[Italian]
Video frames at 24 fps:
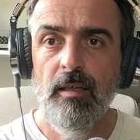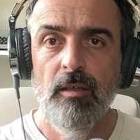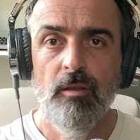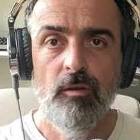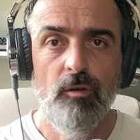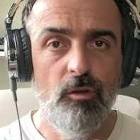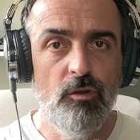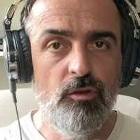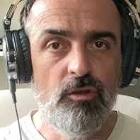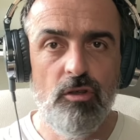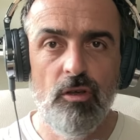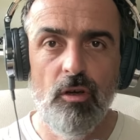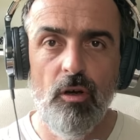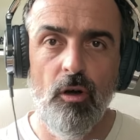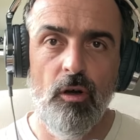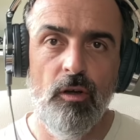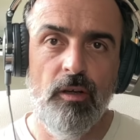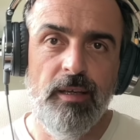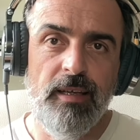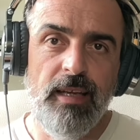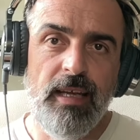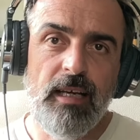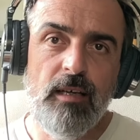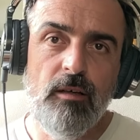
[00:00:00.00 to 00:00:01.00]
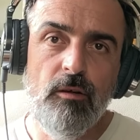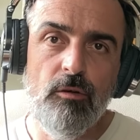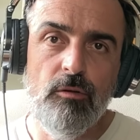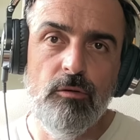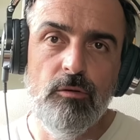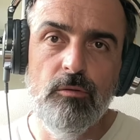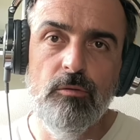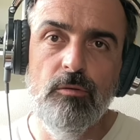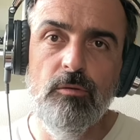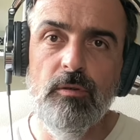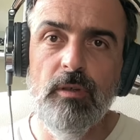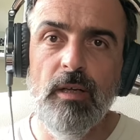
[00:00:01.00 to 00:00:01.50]
Non ce l'ho né con
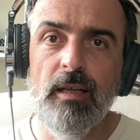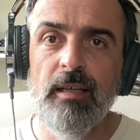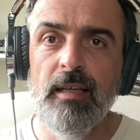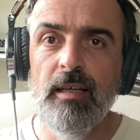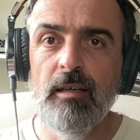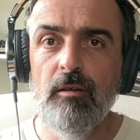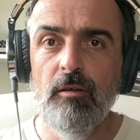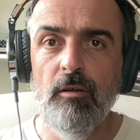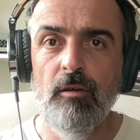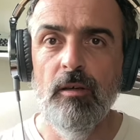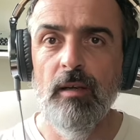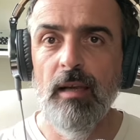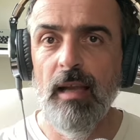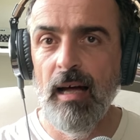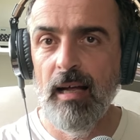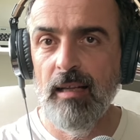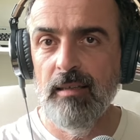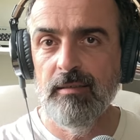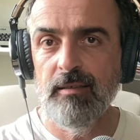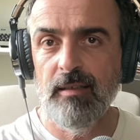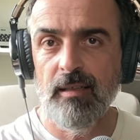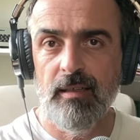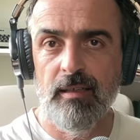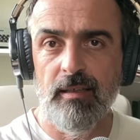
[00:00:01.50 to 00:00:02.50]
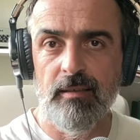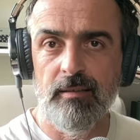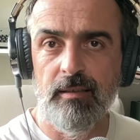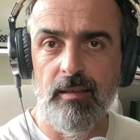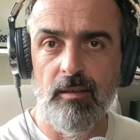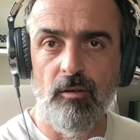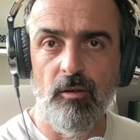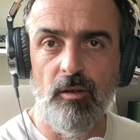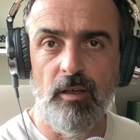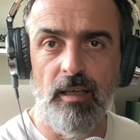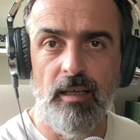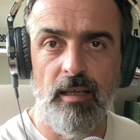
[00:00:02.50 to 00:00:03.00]
una né con l'altra
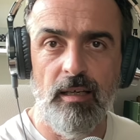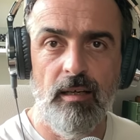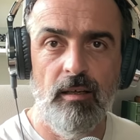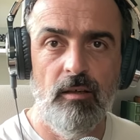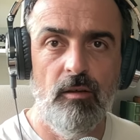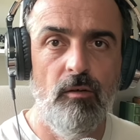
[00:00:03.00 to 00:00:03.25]
categoria,